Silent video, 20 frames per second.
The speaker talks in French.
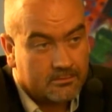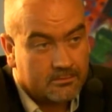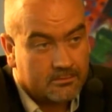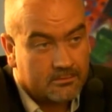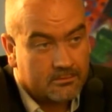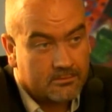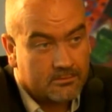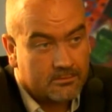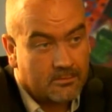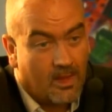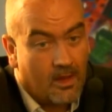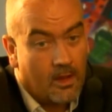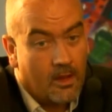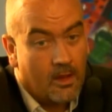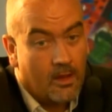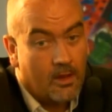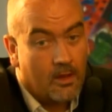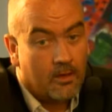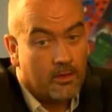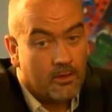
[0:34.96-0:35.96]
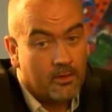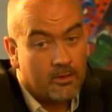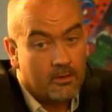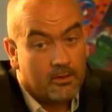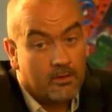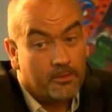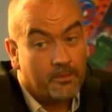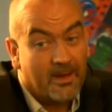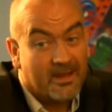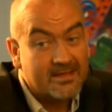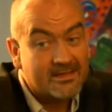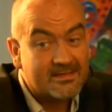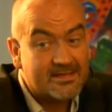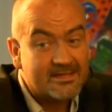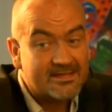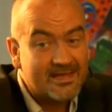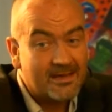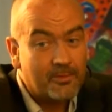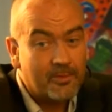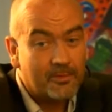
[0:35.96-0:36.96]
médias sociaux Pas
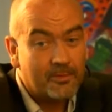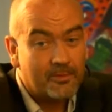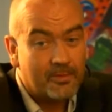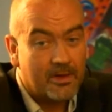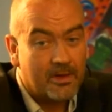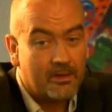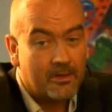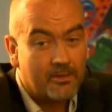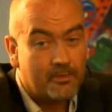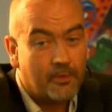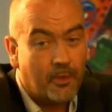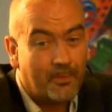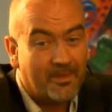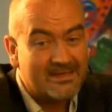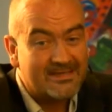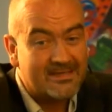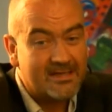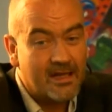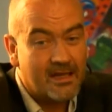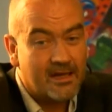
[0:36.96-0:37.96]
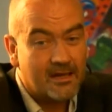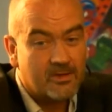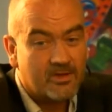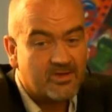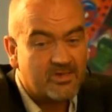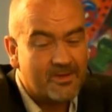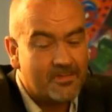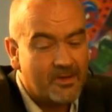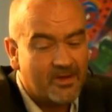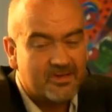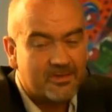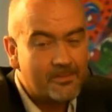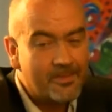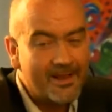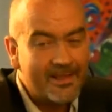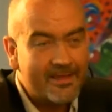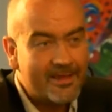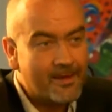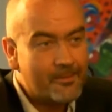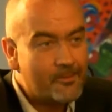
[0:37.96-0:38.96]
nécessairement euh, pour passer à la j'aime
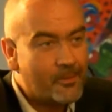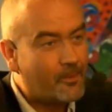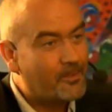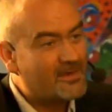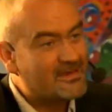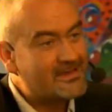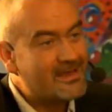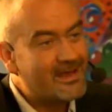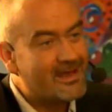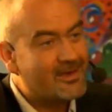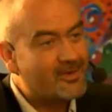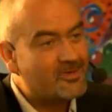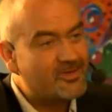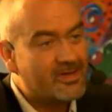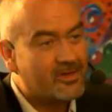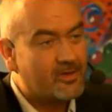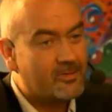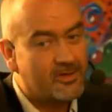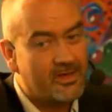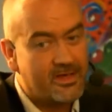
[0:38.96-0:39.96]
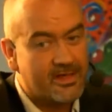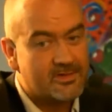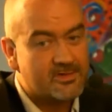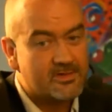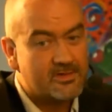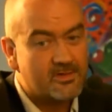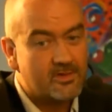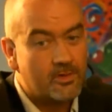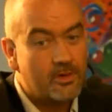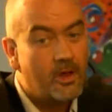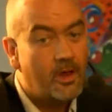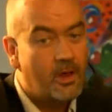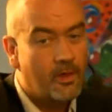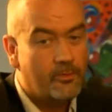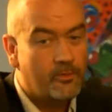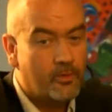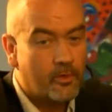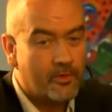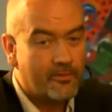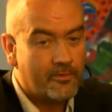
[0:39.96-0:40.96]
pas le terme pour passer à la logique de médias sociaux
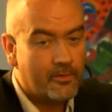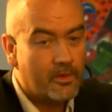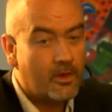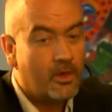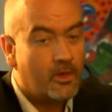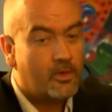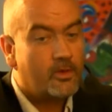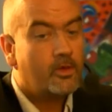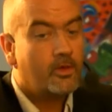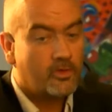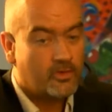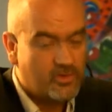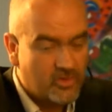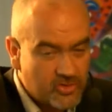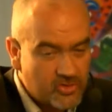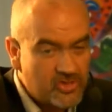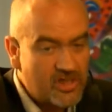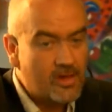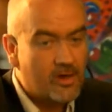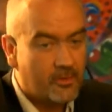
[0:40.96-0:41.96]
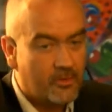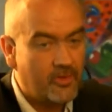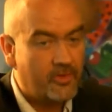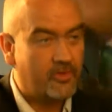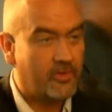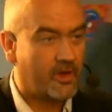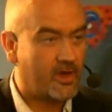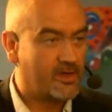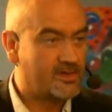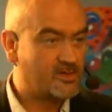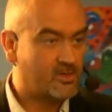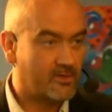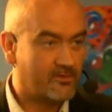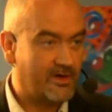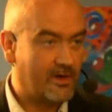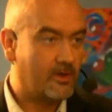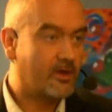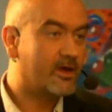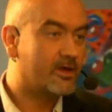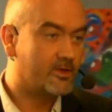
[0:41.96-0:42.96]
pour changer leur mode de création de
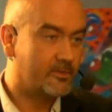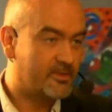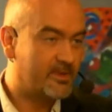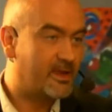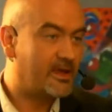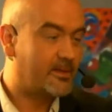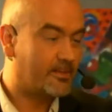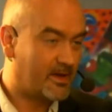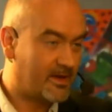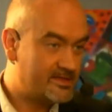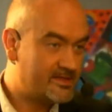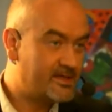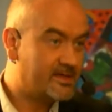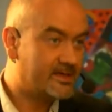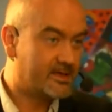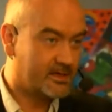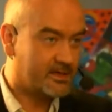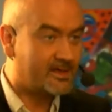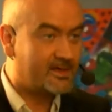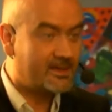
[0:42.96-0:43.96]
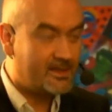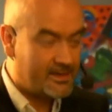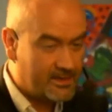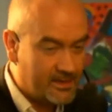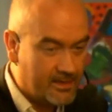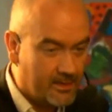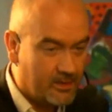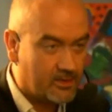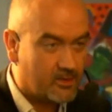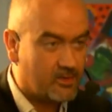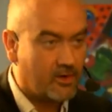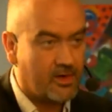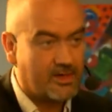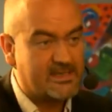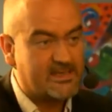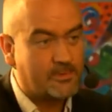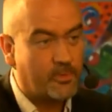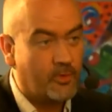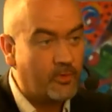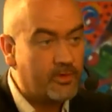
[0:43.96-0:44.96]
valeur, adopter des pratiques qui euh,
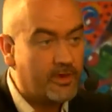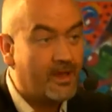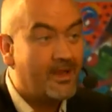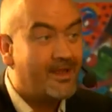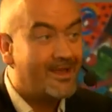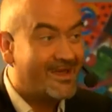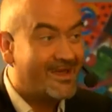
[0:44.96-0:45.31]
correspondent